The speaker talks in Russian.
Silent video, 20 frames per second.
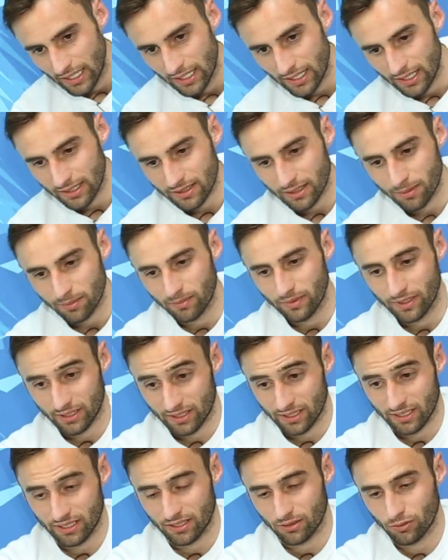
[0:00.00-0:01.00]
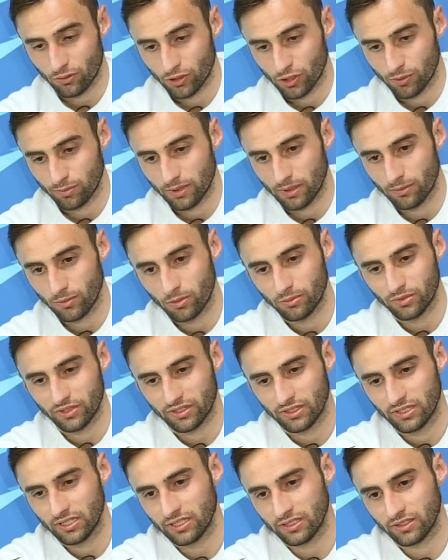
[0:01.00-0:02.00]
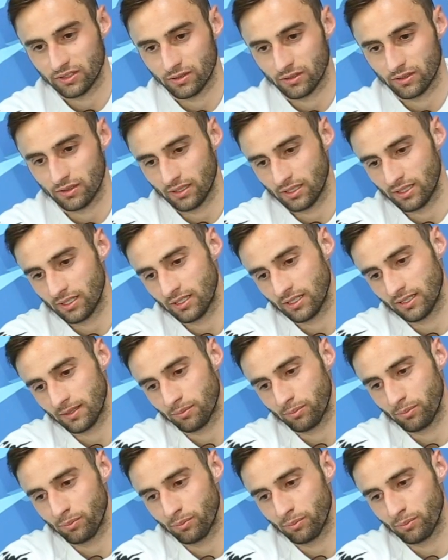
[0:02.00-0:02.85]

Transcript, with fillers: Это, это хорош. По-моему, здесь э,